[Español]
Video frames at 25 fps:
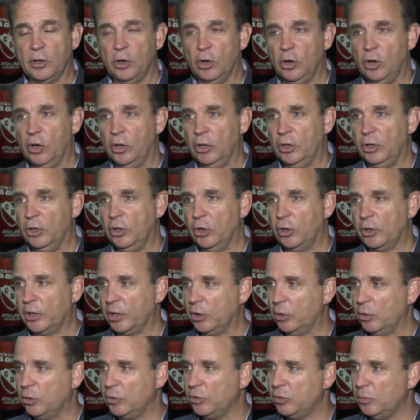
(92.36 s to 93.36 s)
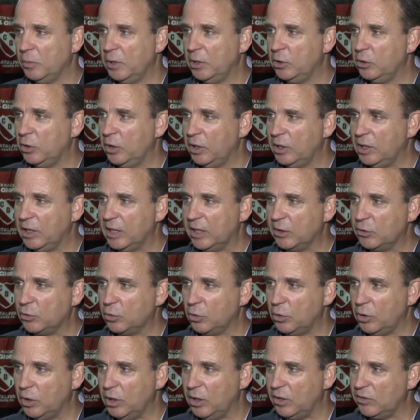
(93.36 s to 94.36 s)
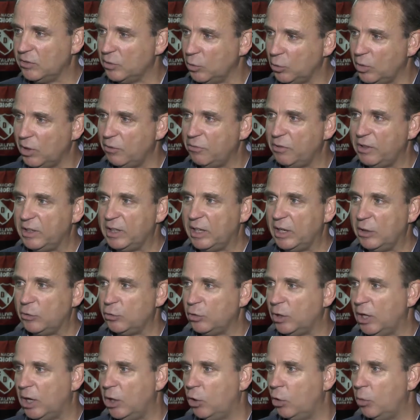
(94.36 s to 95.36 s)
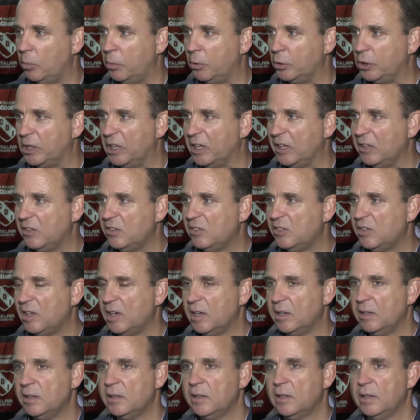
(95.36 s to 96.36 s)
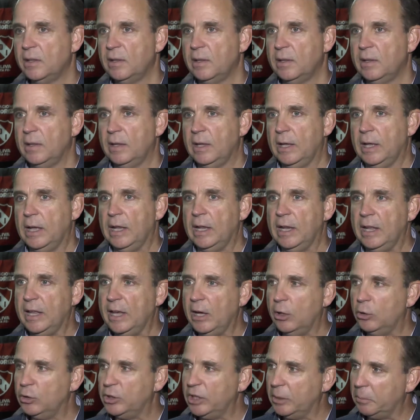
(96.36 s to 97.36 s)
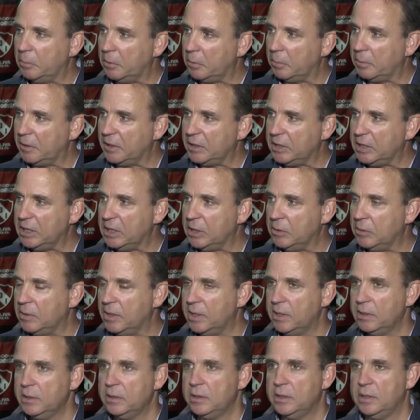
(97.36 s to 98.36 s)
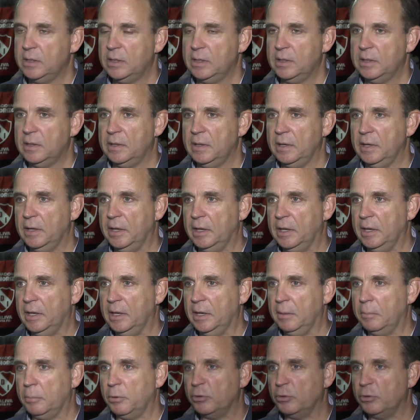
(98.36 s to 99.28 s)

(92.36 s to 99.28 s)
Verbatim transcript: con los reconocimientos, en este caso de ser una fiesta nacional, lo potencia le da otra perspectiva, eh,